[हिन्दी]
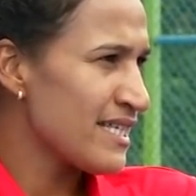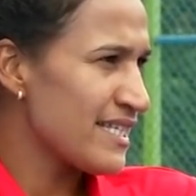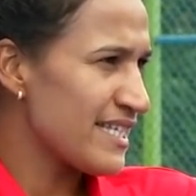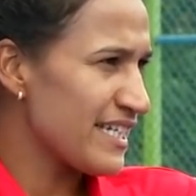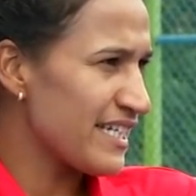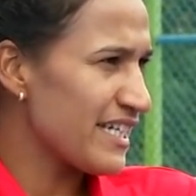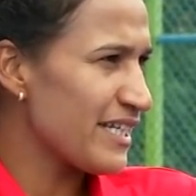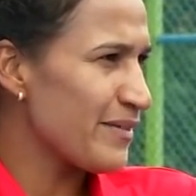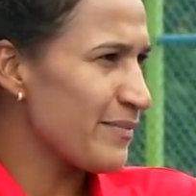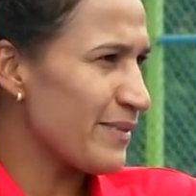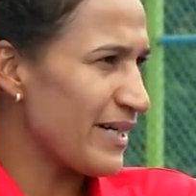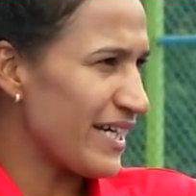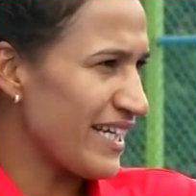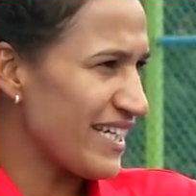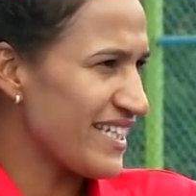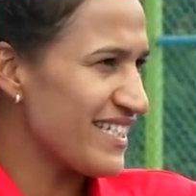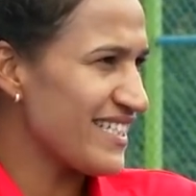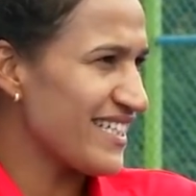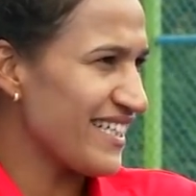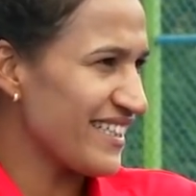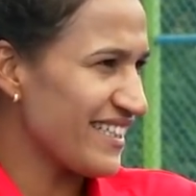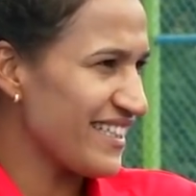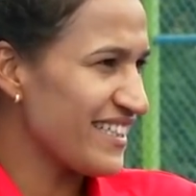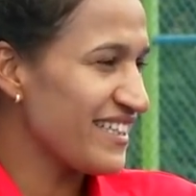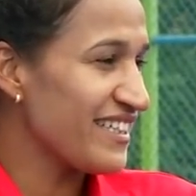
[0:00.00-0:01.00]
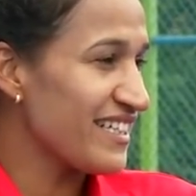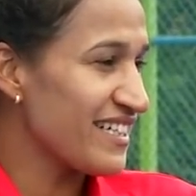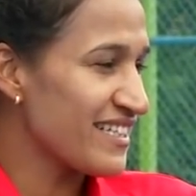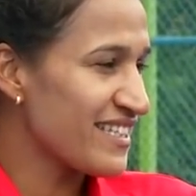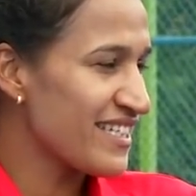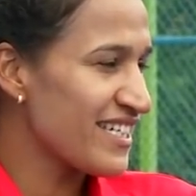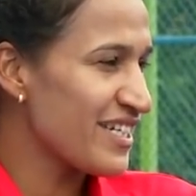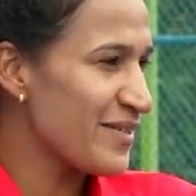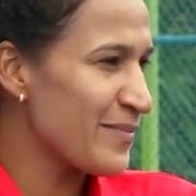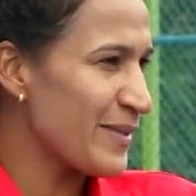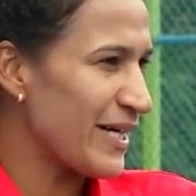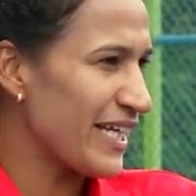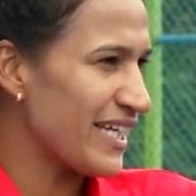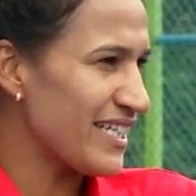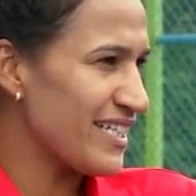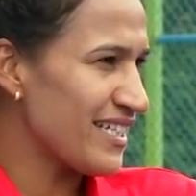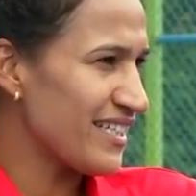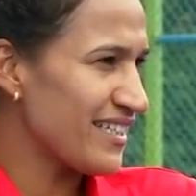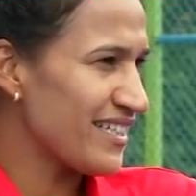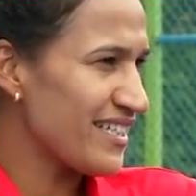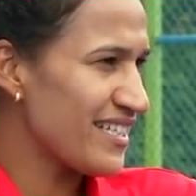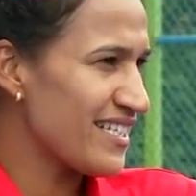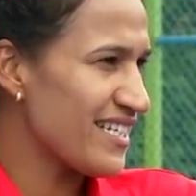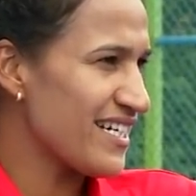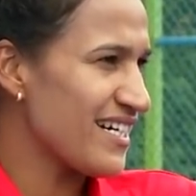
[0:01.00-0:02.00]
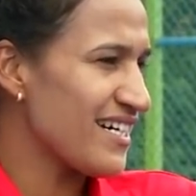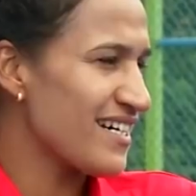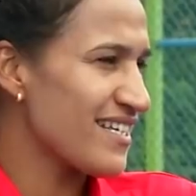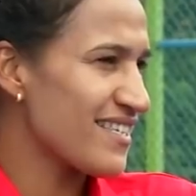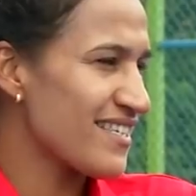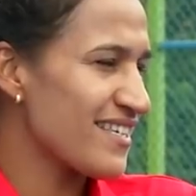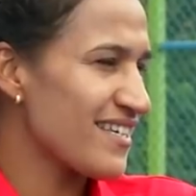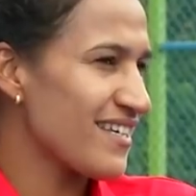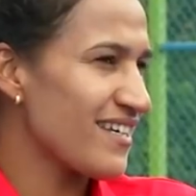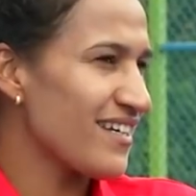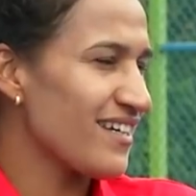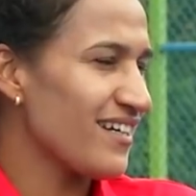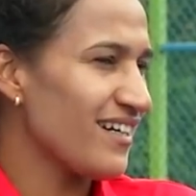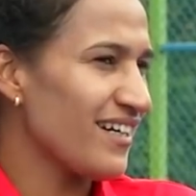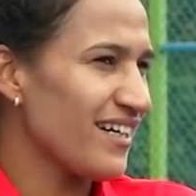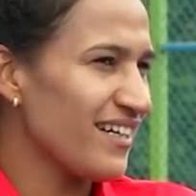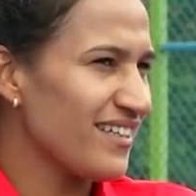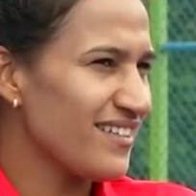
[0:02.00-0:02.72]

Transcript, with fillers: सिटी मानी जाती है नर्सरी मानी जाती है जहाँ से